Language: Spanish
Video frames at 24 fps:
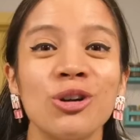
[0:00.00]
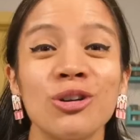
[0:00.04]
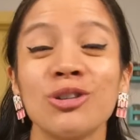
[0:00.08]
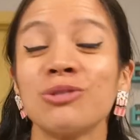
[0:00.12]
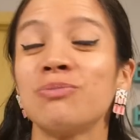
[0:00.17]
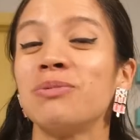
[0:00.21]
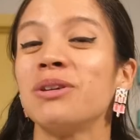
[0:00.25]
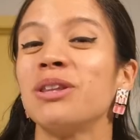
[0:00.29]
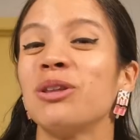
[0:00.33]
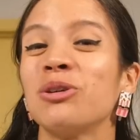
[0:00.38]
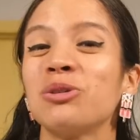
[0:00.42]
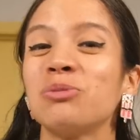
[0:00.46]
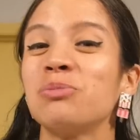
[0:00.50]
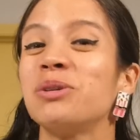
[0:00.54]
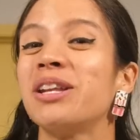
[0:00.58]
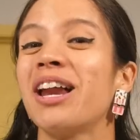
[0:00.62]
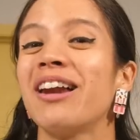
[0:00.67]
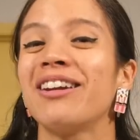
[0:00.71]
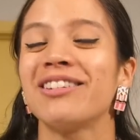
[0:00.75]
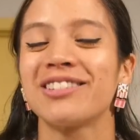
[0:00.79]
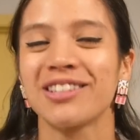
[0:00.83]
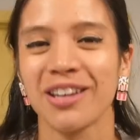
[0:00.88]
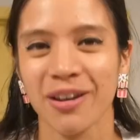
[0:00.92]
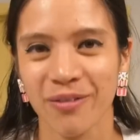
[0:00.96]
los videos
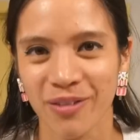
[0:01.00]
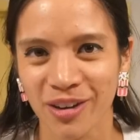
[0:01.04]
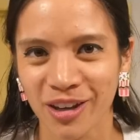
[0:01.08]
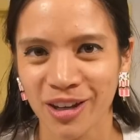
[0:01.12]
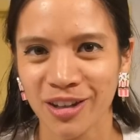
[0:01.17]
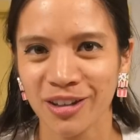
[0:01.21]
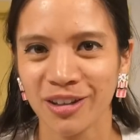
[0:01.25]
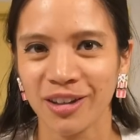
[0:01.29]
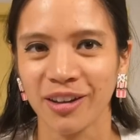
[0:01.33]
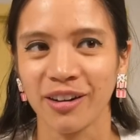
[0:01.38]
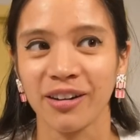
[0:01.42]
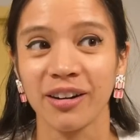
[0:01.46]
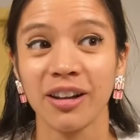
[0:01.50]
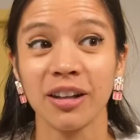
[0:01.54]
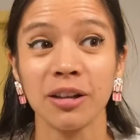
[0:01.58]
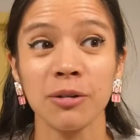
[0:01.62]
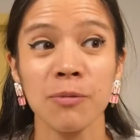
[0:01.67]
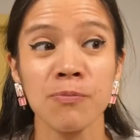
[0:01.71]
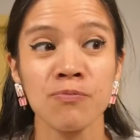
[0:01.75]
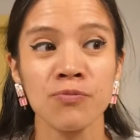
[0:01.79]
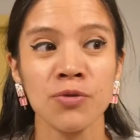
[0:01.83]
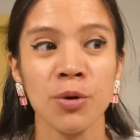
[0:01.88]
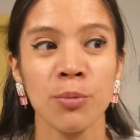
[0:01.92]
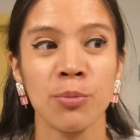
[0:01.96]
virales que ven en internet
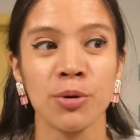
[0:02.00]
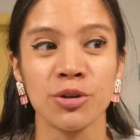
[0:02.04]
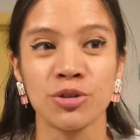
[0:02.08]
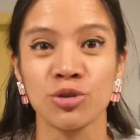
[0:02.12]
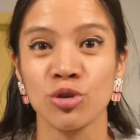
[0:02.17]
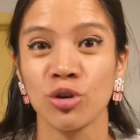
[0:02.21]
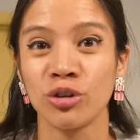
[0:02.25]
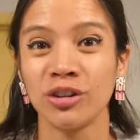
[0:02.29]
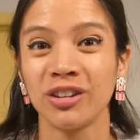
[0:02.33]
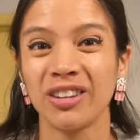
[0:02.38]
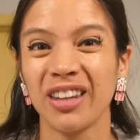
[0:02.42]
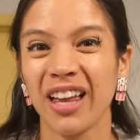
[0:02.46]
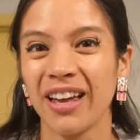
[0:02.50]
pues son